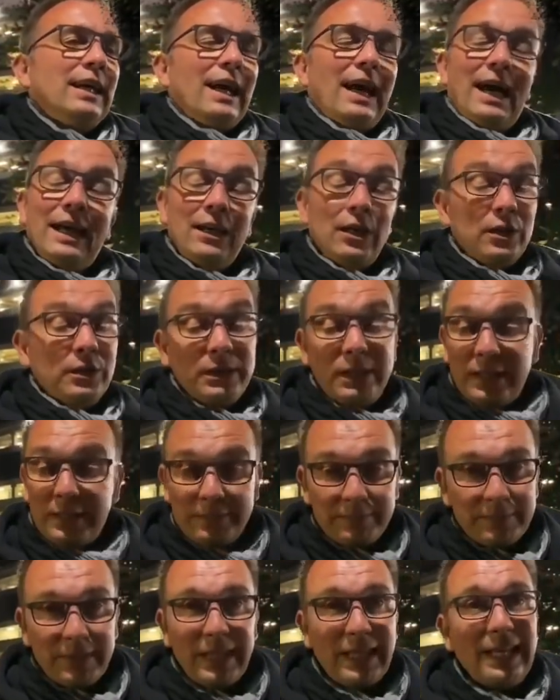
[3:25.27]
Also,
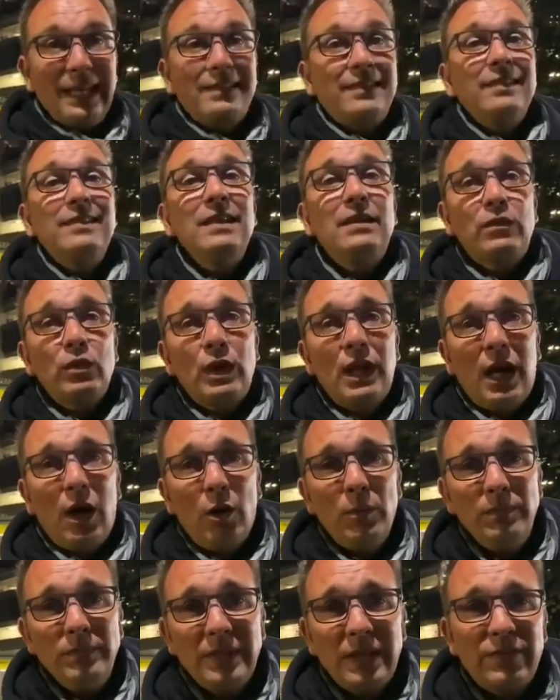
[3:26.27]
es ist nicht zu
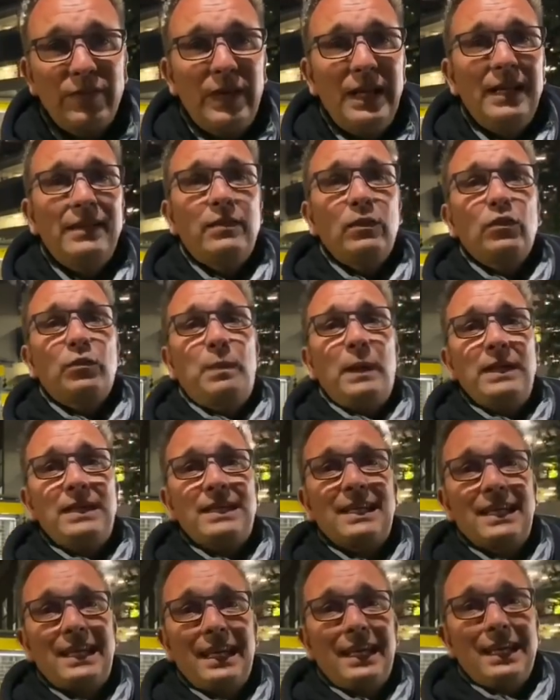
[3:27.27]
glauben, das Verletzungspech
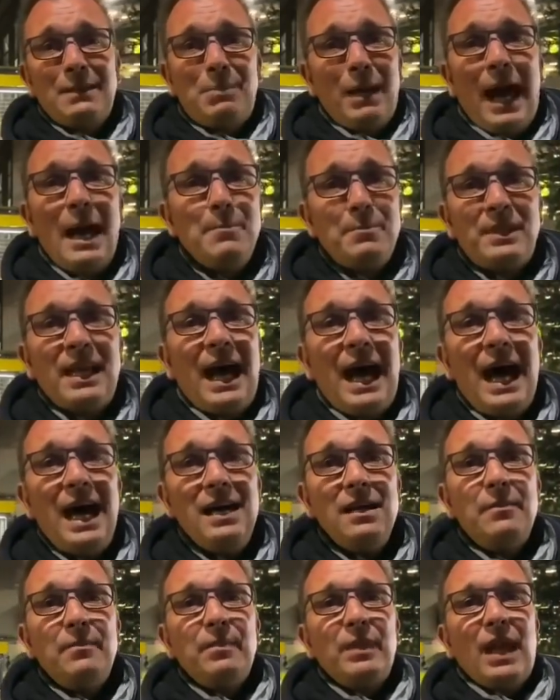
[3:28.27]
bleibt da,
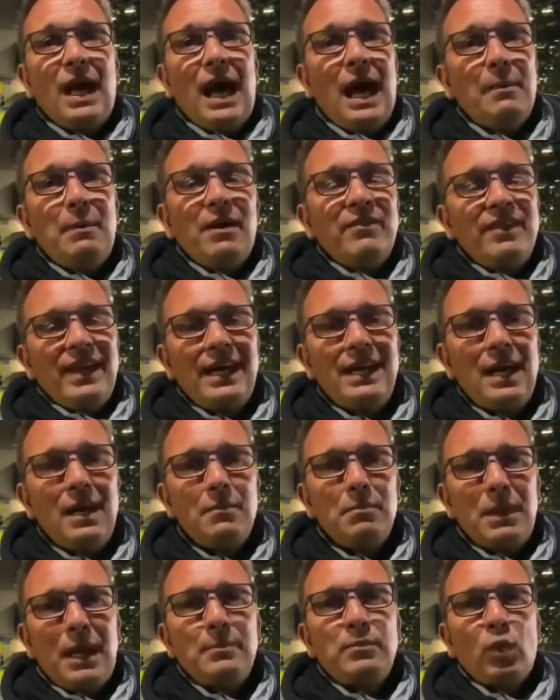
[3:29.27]
aber Werder
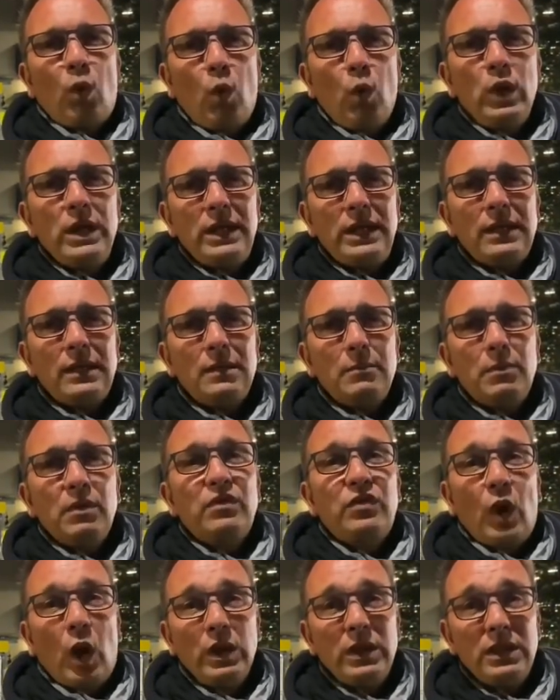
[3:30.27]
bleibt ruhig,
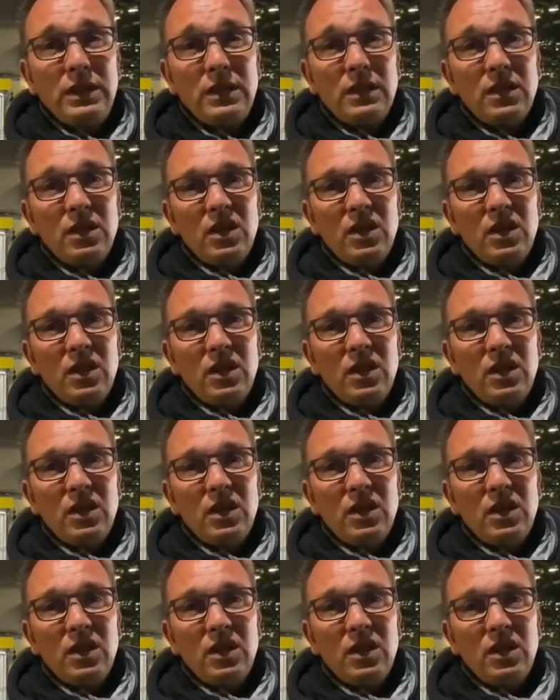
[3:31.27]
besonnen,